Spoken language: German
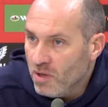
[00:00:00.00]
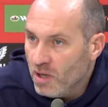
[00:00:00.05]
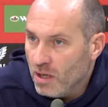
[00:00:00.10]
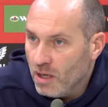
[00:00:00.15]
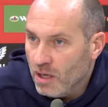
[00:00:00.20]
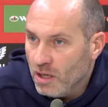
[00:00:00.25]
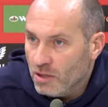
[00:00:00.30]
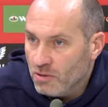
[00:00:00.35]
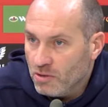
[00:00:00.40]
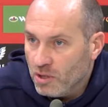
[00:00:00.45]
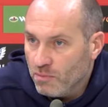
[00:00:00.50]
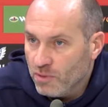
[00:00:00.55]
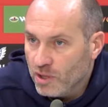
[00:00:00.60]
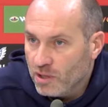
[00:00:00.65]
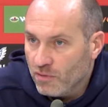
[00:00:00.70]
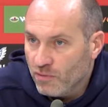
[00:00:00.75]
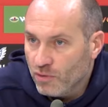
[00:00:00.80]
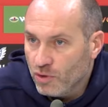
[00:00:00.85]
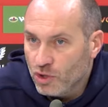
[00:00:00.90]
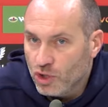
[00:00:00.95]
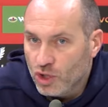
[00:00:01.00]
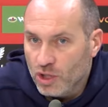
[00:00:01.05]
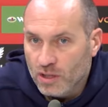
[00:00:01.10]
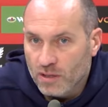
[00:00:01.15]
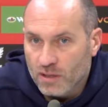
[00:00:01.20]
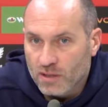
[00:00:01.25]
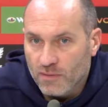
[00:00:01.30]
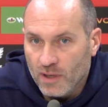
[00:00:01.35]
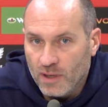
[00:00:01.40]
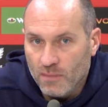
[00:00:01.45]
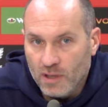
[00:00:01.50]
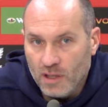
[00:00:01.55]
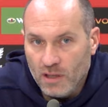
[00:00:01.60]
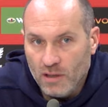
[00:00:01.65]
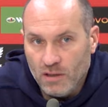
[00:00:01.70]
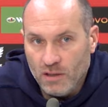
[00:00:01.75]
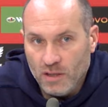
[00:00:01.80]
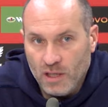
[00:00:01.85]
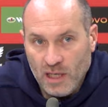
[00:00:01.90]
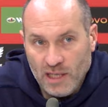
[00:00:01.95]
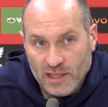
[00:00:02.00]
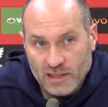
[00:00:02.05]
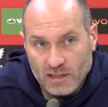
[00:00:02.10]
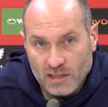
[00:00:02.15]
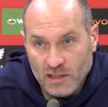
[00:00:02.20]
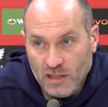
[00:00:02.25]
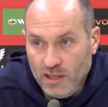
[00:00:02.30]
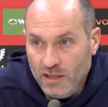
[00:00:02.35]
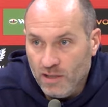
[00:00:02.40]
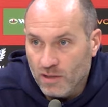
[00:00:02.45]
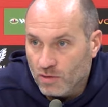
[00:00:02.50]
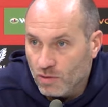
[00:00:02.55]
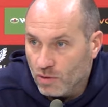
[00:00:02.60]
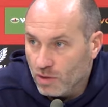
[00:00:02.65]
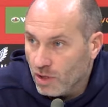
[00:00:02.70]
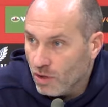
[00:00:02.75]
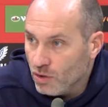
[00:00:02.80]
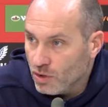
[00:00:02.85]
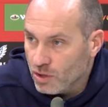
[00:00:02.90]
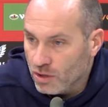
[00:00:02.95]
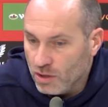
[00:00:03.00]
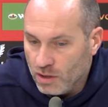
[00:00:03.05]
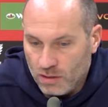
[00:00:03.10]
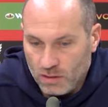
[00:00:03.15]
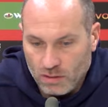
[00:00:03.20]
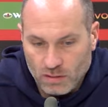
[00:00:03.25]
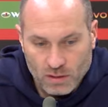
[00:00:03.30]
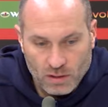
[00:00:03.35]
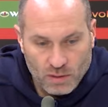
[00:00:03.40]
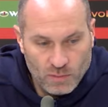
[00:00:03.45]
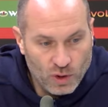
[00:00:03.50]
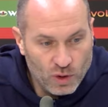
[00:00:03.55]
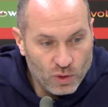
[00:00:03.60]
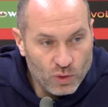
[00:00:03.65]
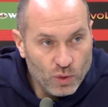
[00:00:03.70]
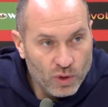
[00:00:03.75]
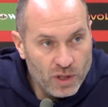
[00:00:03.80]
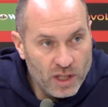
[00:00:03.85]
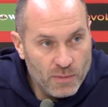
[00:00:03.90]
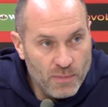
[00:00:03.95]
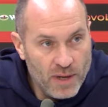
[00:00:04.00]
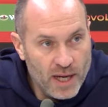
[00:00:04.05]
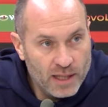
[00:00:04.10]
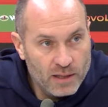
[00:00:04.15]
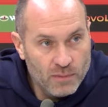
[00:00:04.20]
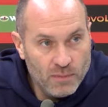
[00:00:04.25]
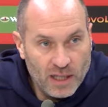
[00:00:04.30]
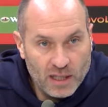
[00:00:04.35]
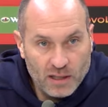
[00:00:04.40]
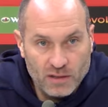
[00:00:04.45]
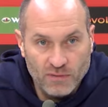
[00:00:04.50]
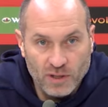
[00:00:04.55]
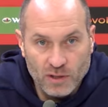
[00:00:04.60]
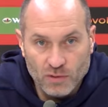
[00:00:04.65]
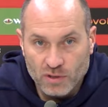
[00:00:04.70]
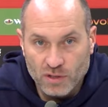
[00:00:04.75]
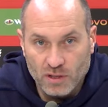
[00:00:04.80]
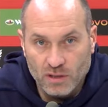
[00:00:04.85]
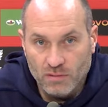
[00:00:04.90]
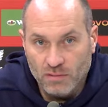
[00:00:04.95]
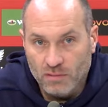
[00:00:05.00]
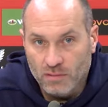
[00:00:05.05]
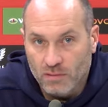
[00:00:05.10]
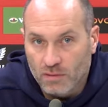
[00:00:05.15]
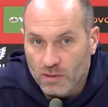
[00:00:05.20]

Äh, ich habe mich dafür entschieden, zweimal in der letzten Linie zu tauschen, aber auch nur nicht mehr gemacht, weil unsere